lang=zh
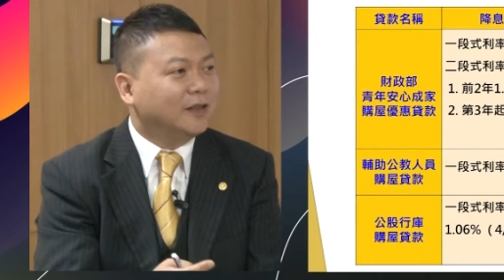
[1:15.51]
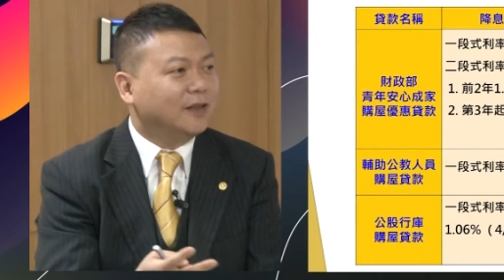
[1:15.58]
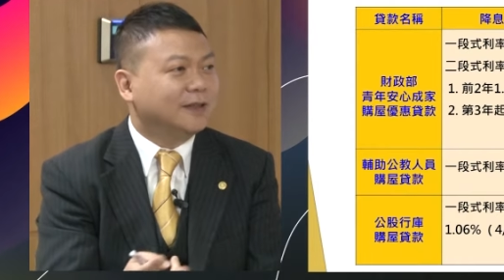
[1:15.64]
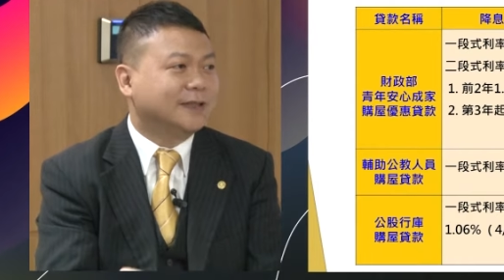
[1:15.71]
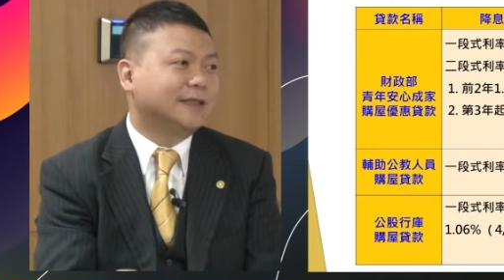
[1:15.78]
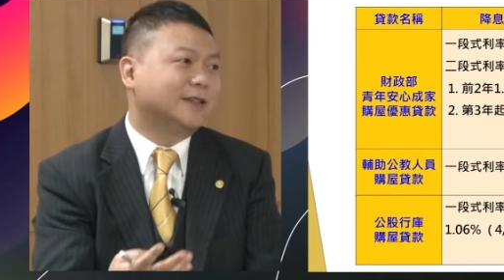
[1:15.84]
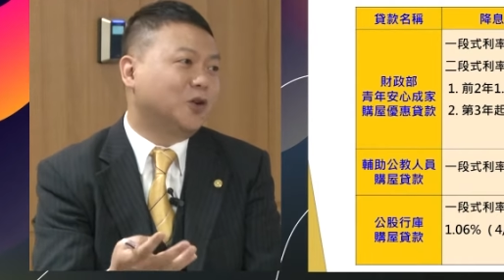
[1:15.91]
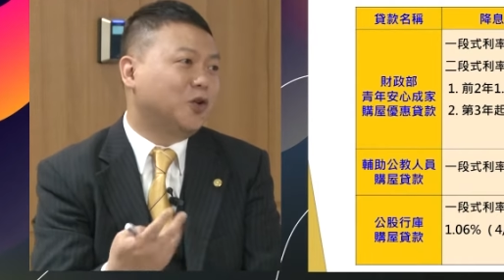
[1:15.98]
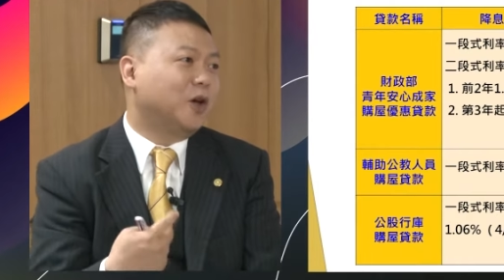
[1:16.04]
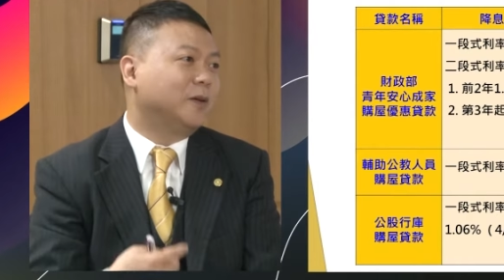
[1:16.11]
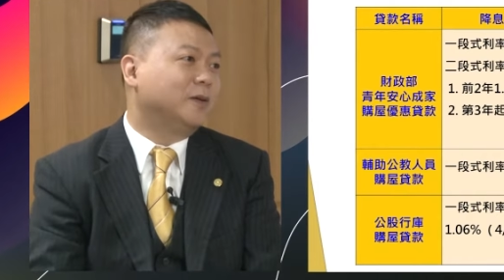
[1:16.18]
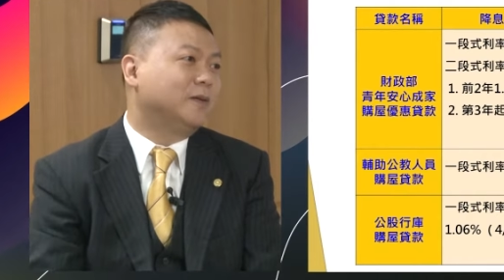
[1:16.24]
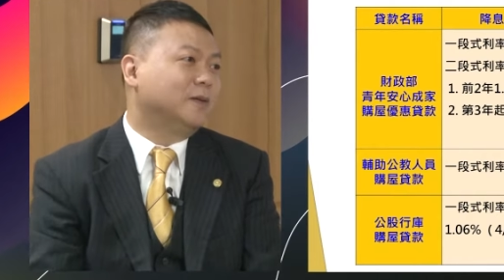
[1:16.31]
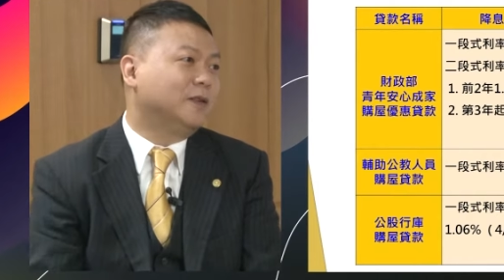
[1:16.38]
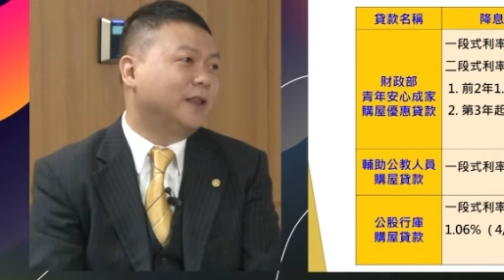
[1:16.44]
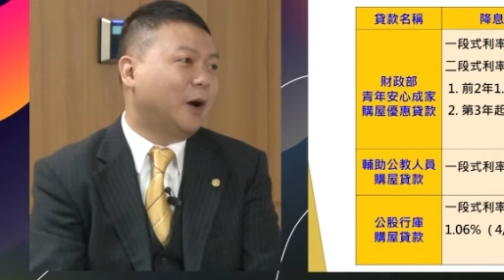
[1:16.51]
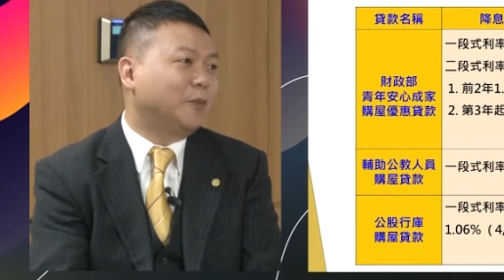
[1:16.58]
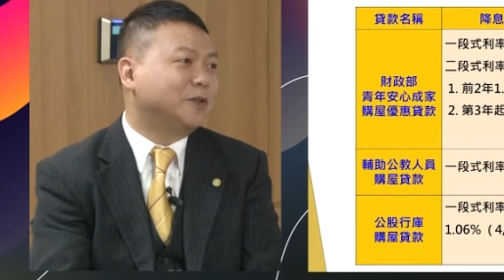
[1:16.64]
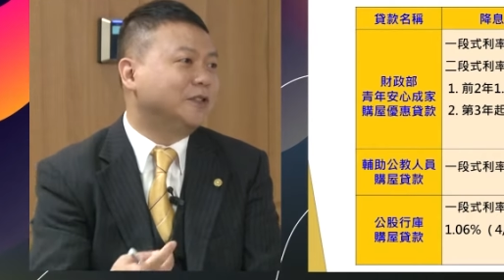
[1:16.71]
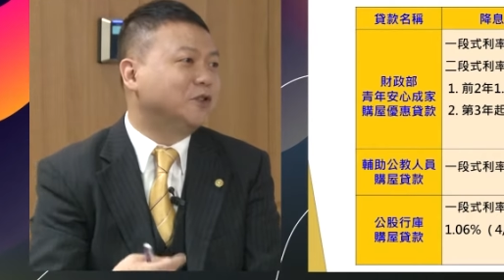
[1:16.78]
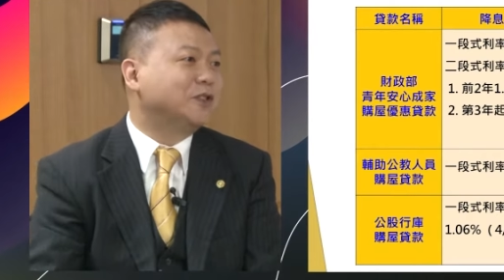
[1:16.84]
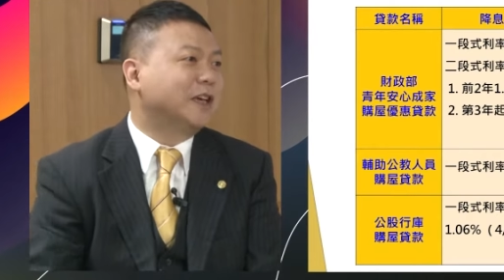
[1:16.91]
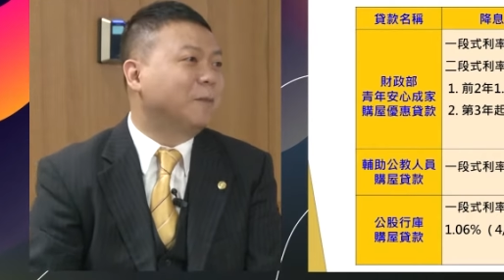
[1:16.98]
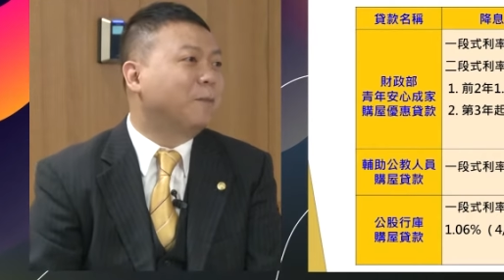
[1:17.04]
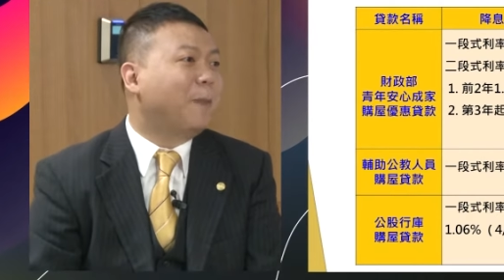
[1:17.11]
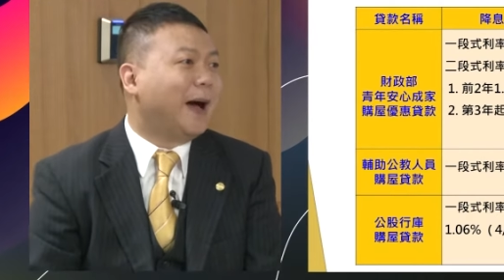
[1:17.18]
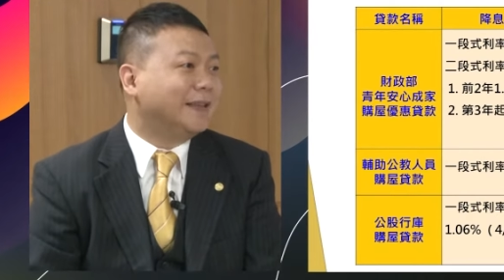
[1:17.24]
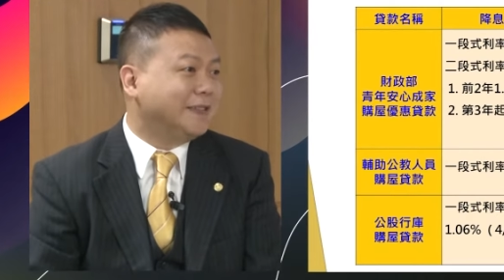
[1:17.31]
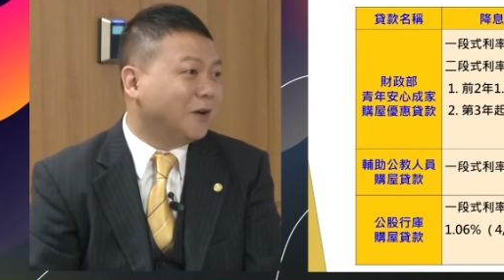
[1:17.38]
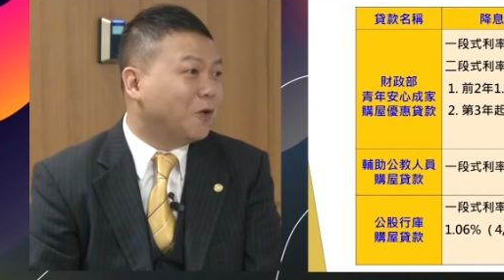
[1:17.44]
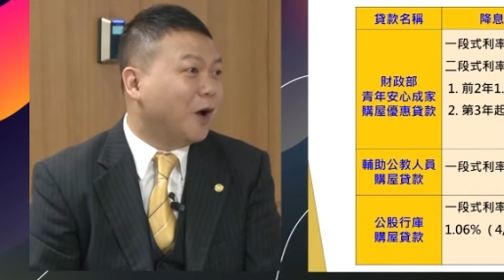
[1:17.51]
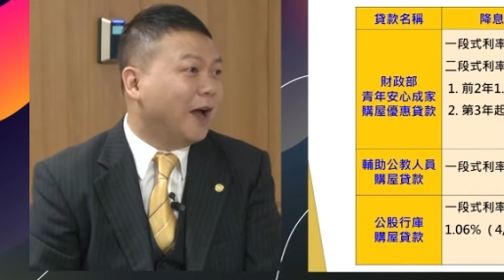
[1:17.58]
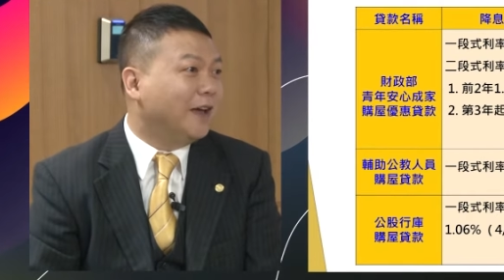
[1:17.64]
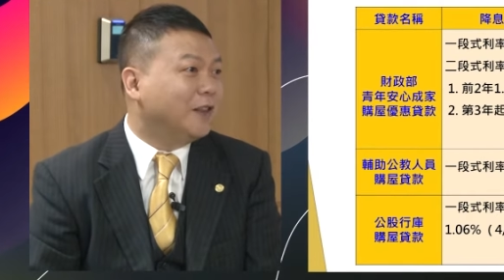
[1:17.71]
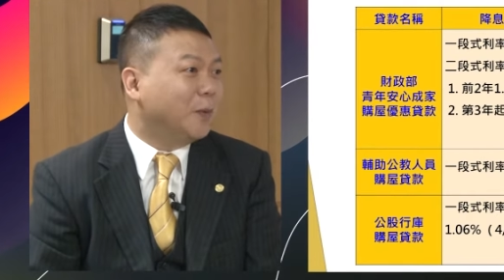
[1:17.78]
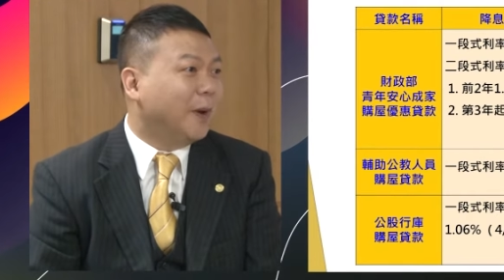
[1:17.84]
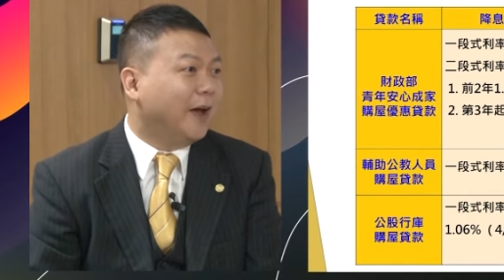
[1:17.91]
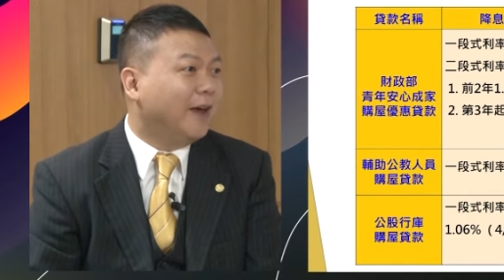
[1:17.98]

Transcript: 那4个月了不起就省8000块，对不